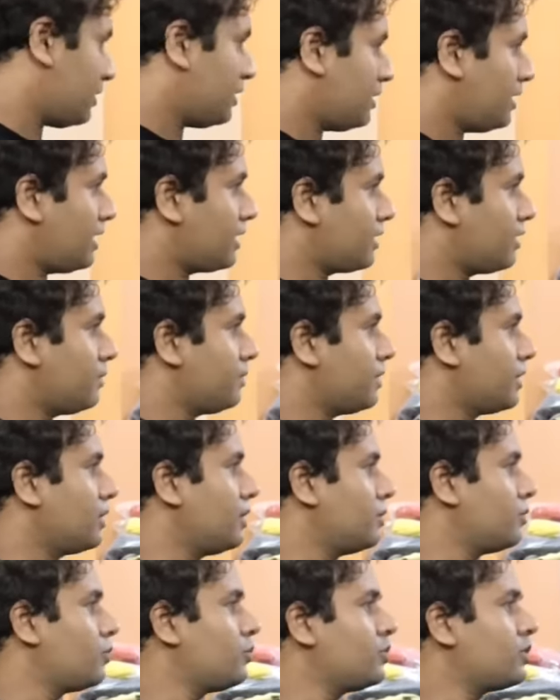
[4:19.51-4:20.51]
जी एकदम
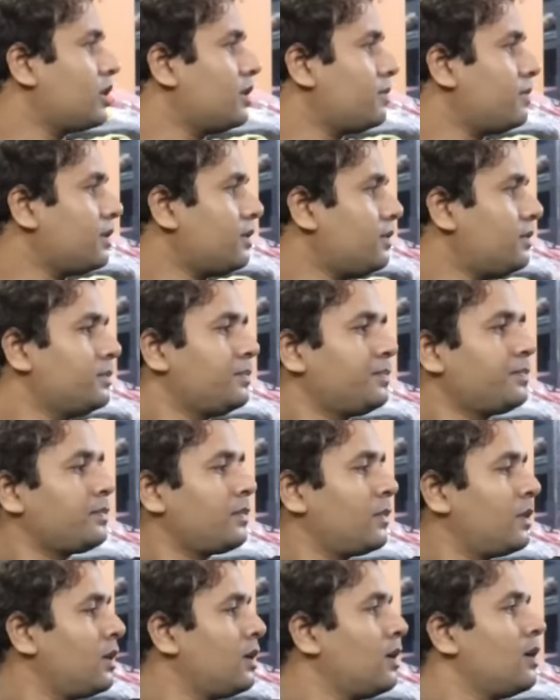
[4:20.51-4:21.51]
एकदम उसके बाद
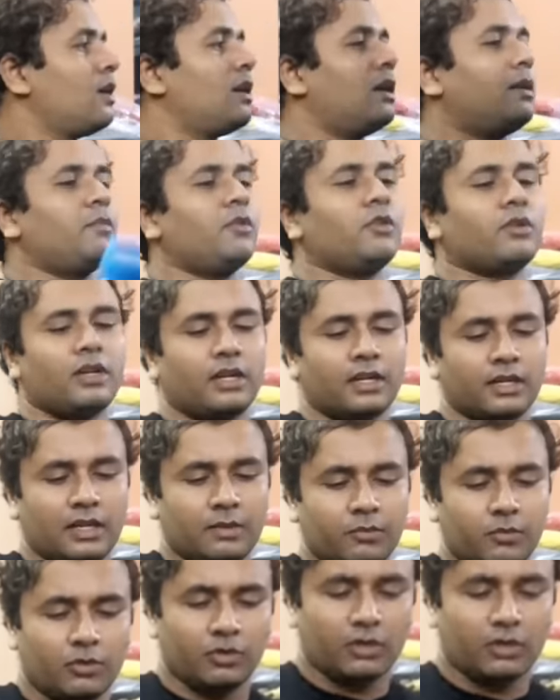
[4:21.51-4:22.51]
हम लोग आएंगे हम